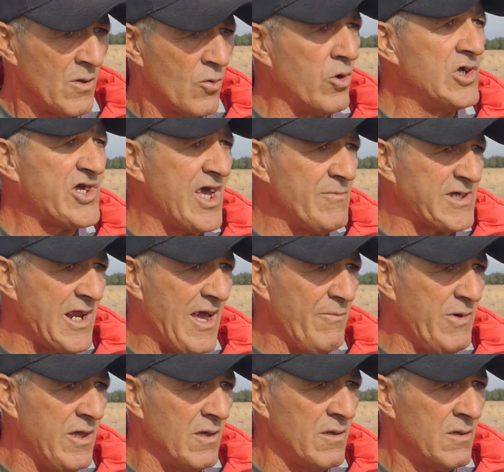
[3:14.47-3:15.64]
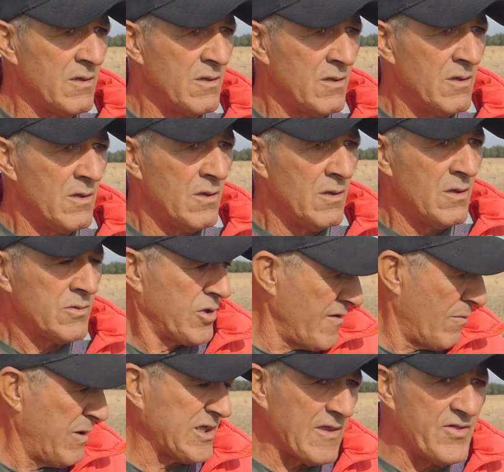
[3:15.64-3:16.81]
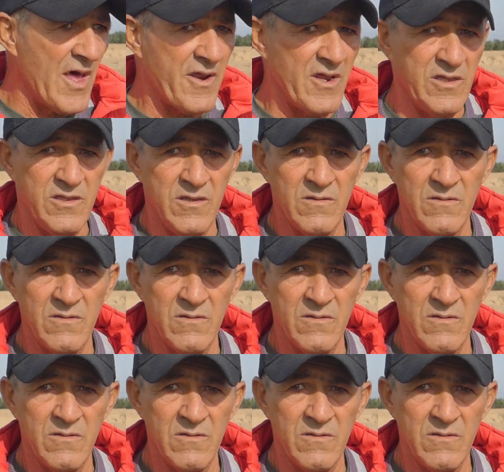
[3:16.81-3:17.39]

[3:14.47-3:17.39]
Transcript: كل شيء مسلع به تضرب تتذر انت